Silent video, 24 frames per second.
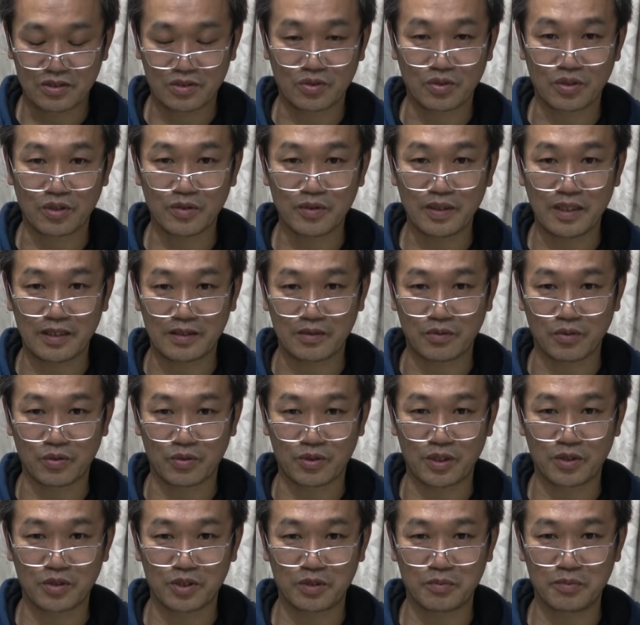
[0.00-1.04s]
それでは
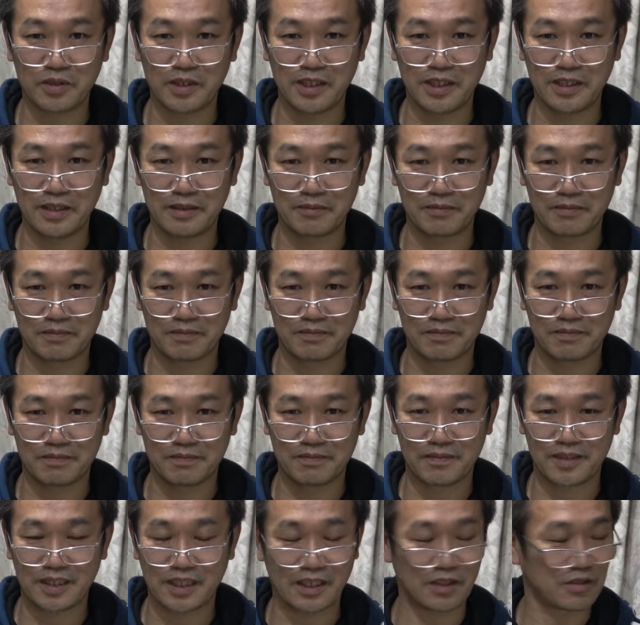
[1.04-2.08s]
お楽しみに
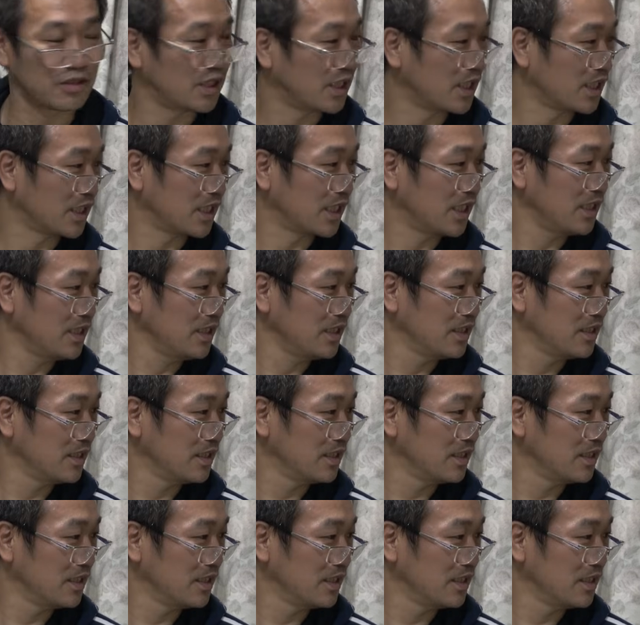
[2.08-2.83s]
じゃなくてなんだ